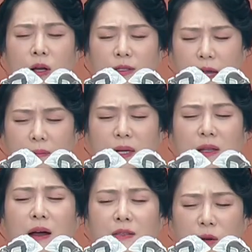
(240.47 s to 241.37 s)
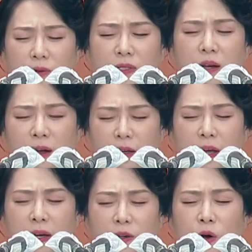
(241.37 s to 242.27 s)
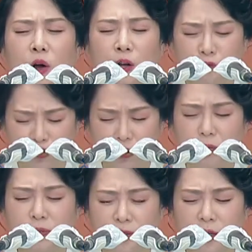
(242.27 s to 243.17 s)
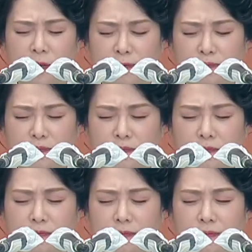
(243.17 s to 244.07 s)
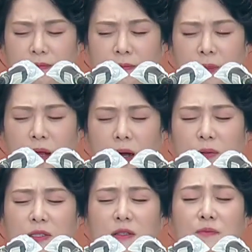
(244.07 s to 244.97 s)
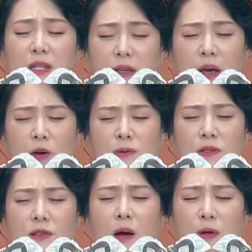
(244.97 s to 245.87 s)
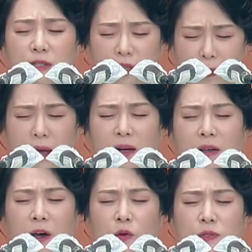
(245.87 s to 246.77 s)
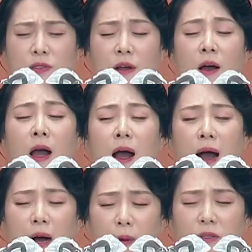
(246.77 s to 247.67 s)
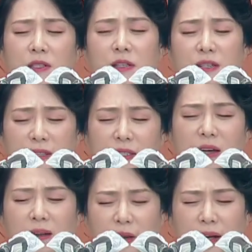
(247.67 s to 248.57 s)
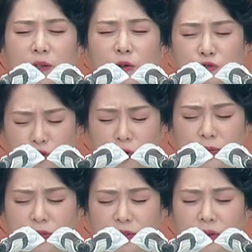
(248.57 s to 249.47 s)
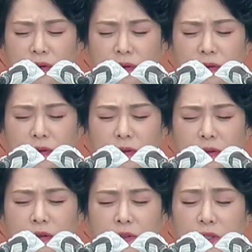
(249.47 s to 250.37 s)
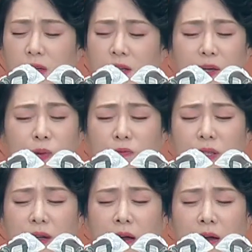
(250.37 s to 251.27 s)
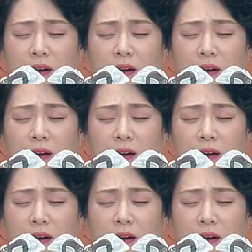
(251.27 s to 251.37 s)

날마다 성장하게 하여 주옵소서. 아 아버지를 믿게 하옵소서, 아버지를 바라게 하옵소서, 아버지를 의지하게 하여 주옵소서. 생각해 봅니다.